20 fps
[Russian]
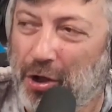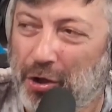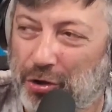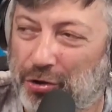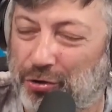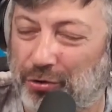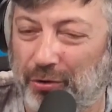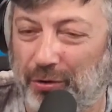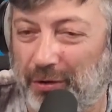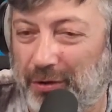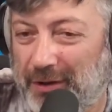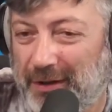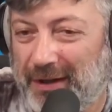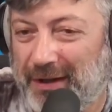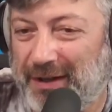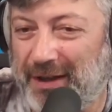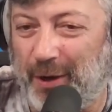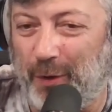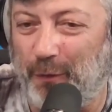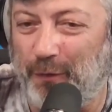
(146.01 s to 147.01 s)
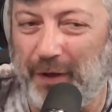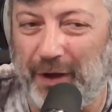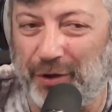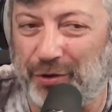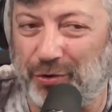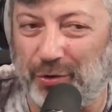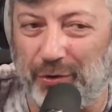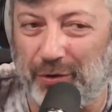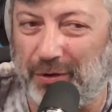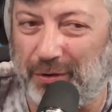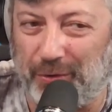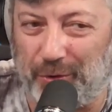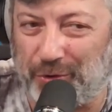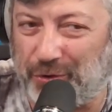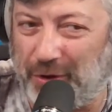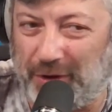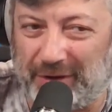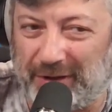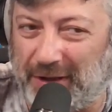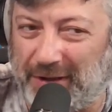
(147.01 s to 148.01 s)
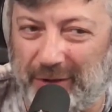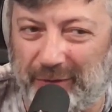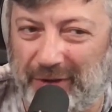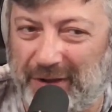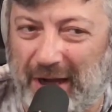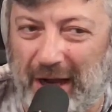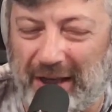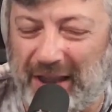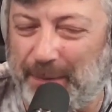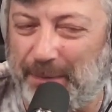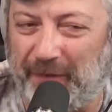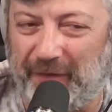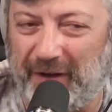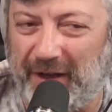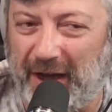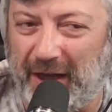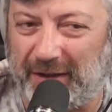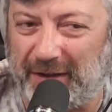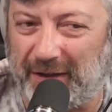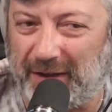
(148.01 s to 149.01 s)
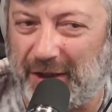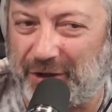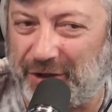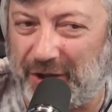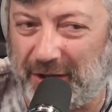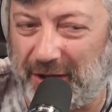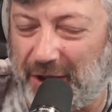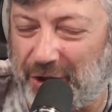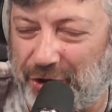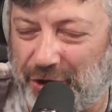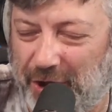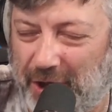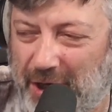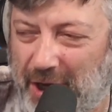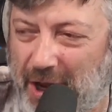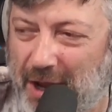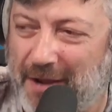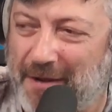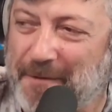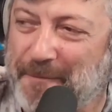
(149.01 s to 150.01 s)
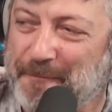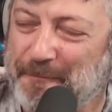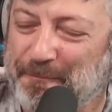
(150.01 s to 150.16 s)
что я уверен, что то, что я сказал, никак не повлияет на наши отношения.